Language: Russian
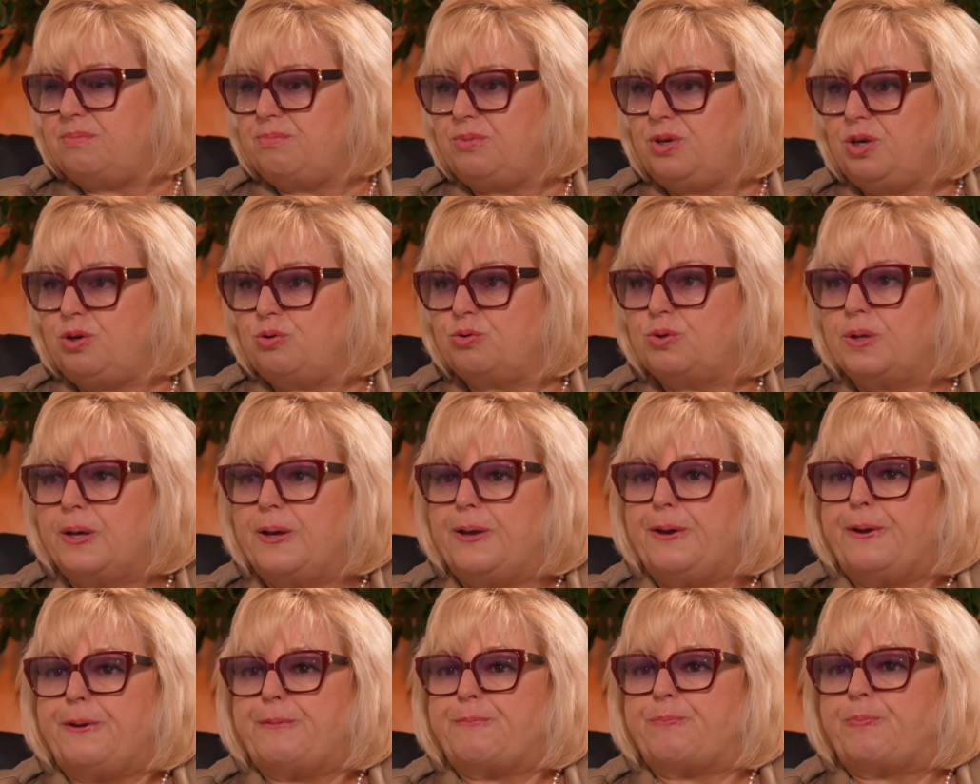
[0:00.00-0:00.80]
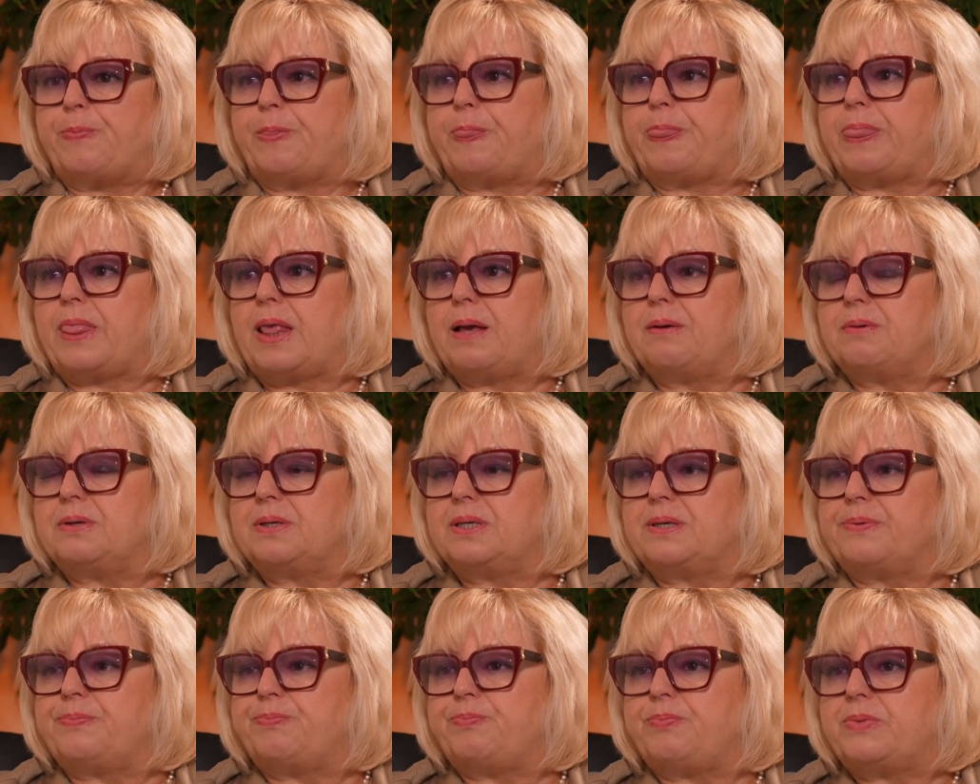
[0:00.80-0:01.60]
имеют
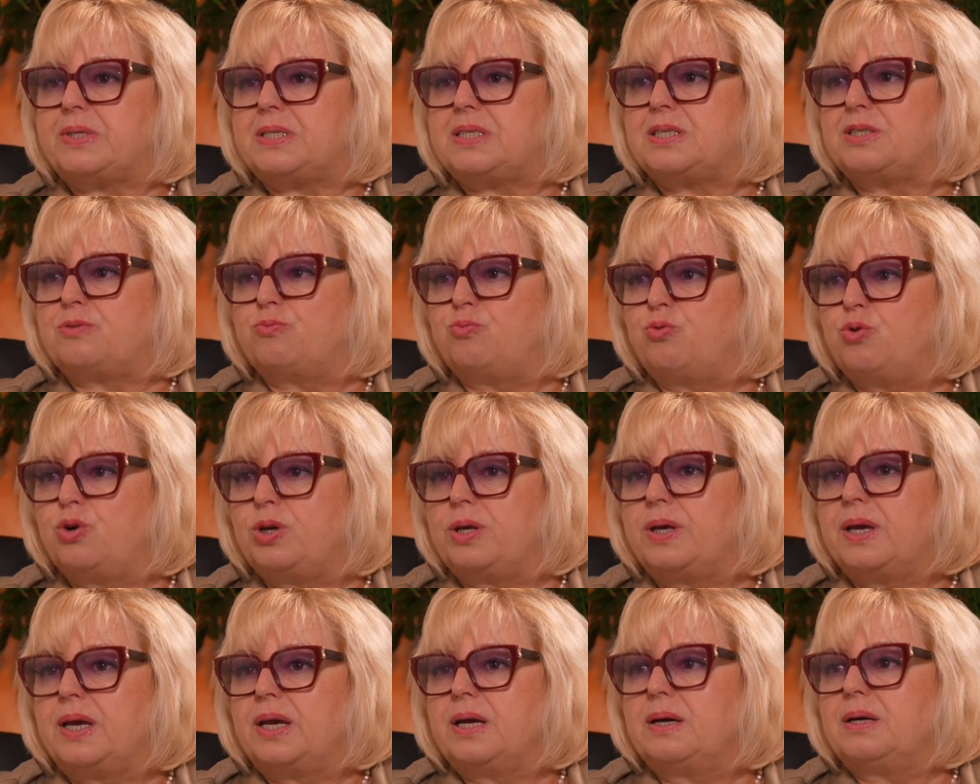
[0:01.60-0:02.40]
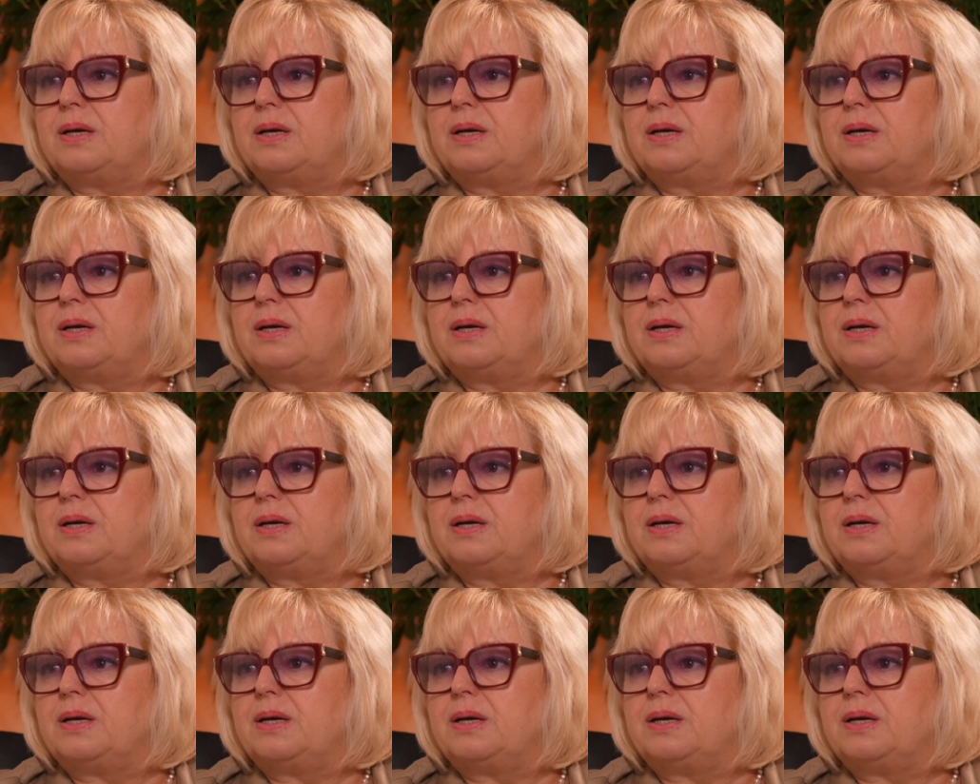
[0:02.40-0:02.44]
свой